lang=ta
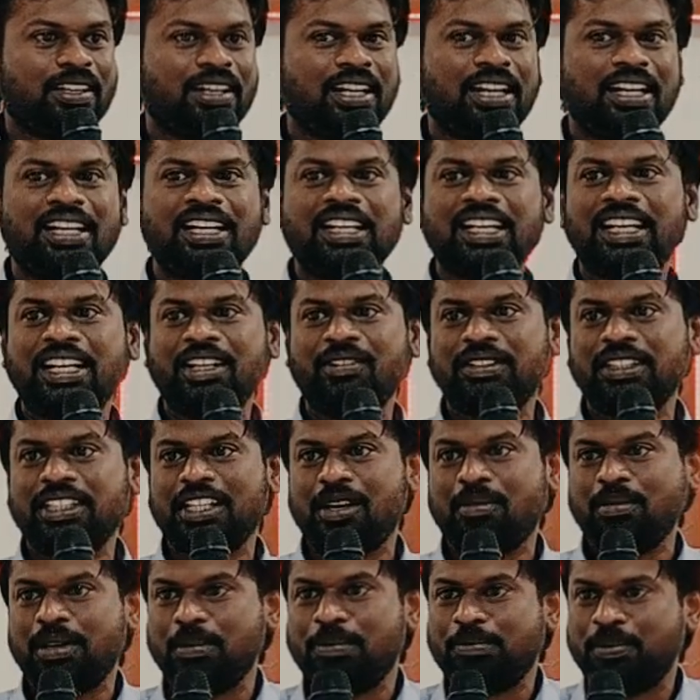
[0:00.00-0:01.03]
கடன்காரன்
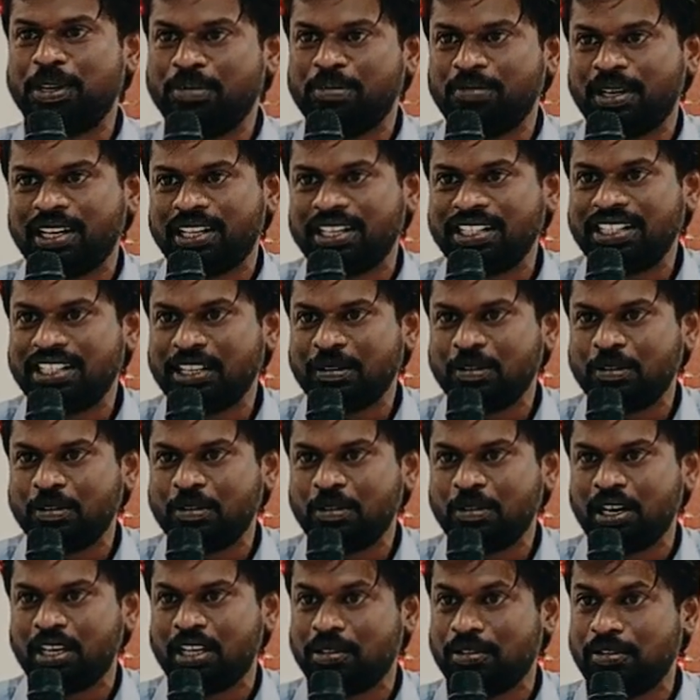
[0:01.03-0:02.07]
வந்தால் நம்ம எப்படி மறைஞ்சு
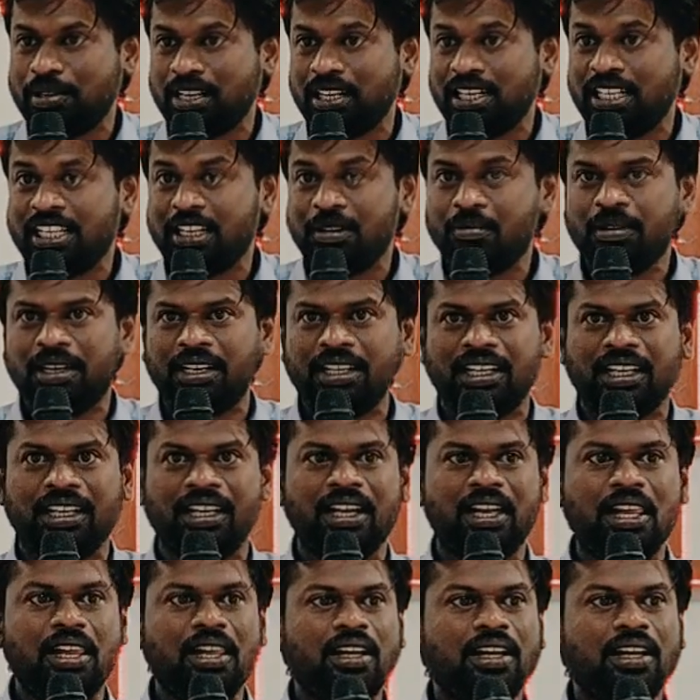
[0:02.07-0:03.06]
நிற்போமோ அது மாதிரி நிற்க மாட்டேன்